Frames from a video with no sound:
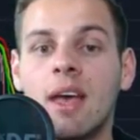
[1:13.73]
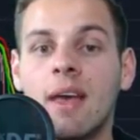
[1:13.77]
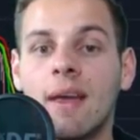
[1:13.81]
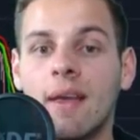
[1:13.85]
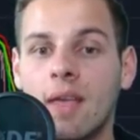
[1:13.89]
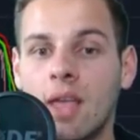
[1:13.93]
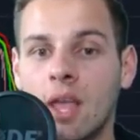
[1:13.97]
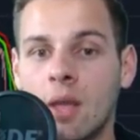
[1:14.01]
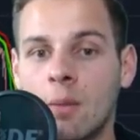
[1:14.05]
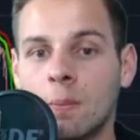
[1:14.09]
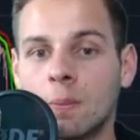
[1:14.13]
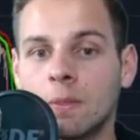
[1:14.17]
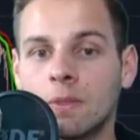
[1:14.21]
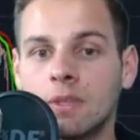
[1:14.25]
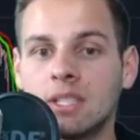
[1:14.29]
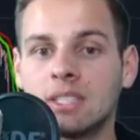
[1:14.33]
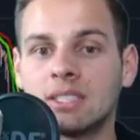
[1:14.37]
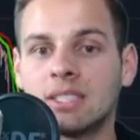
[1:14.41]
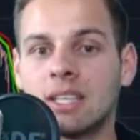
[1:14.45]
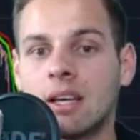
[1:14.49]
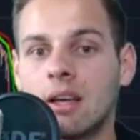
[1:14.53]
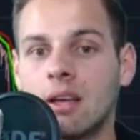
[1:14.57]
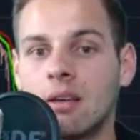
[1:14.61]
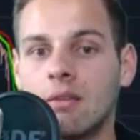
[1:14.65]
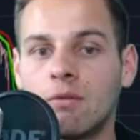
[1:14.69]
eben
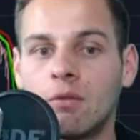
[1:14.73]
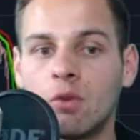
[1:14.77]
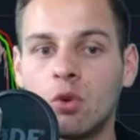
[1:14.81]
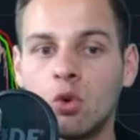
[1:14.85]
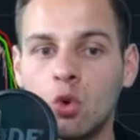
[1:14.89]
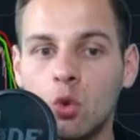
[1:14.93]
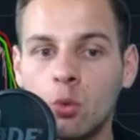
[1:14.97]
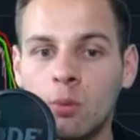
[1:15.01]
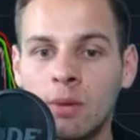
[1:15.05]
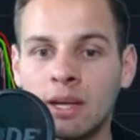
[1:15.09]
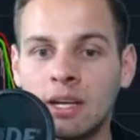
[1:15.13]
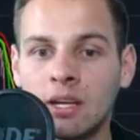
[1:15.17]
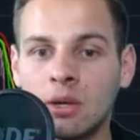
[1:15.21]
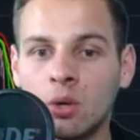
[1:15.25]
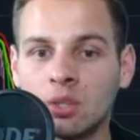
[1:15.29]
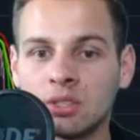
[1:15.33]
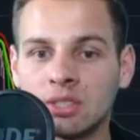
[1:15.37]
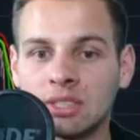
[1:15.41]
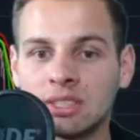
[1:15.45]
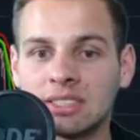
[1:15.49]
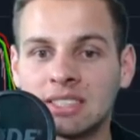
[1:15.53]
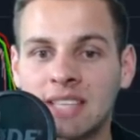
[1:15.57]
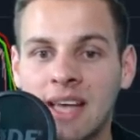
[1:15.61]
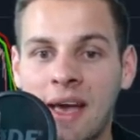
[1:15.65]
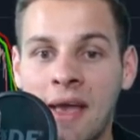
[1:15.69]
diese
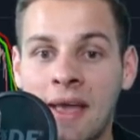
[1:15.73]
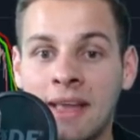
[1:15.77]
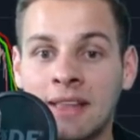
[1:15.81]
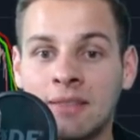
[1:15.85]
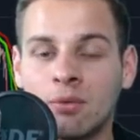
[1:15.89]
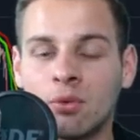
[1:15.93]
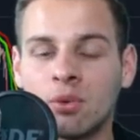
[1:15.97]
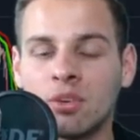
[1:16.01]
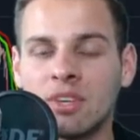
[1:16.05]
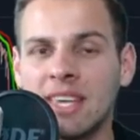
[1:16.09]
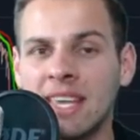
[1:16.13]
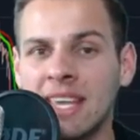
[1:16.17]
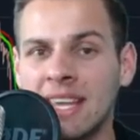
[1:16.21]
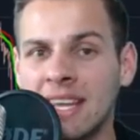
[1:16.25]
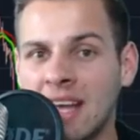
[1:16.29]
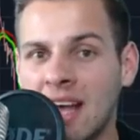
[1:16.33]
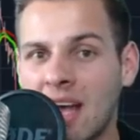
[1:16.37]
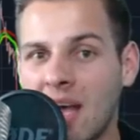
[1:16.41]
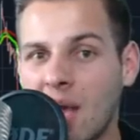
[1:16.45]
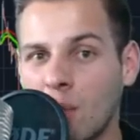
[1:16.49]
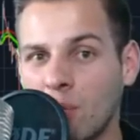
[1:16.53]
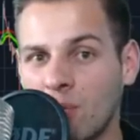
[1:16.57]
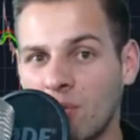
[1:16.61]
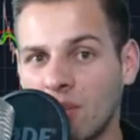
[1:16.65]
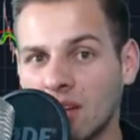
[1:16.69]
volumenlose Zeit, wo jeder
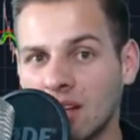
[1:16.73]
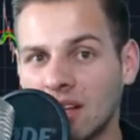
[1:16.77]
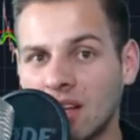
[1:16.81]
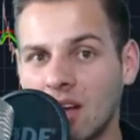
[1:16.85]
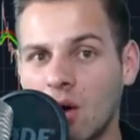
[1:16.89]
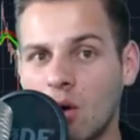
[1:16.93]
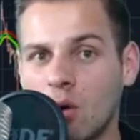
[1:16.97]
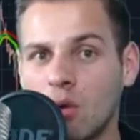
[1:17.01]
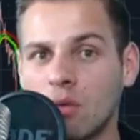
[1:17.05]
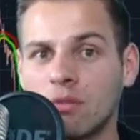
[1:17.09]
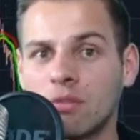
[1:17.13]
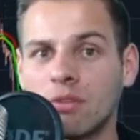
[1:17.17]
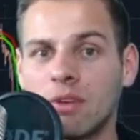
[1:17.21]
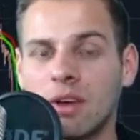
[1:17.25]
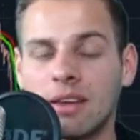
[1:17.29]
Abverkauf,